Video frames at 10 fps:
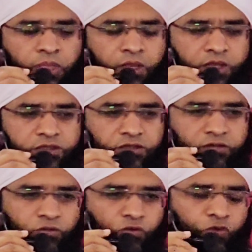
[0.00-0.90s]
हज़रत
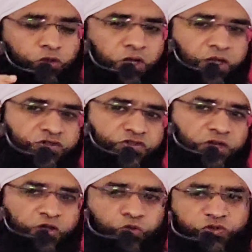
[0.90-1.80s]
हूद
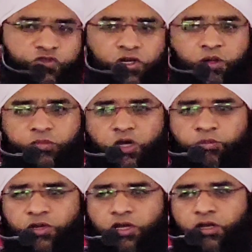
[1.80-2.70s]
अलैहिस्सलाम का
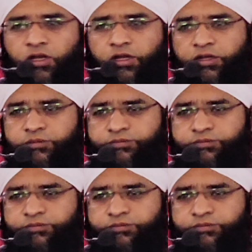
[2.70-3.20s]
मेरे अल्लाह ने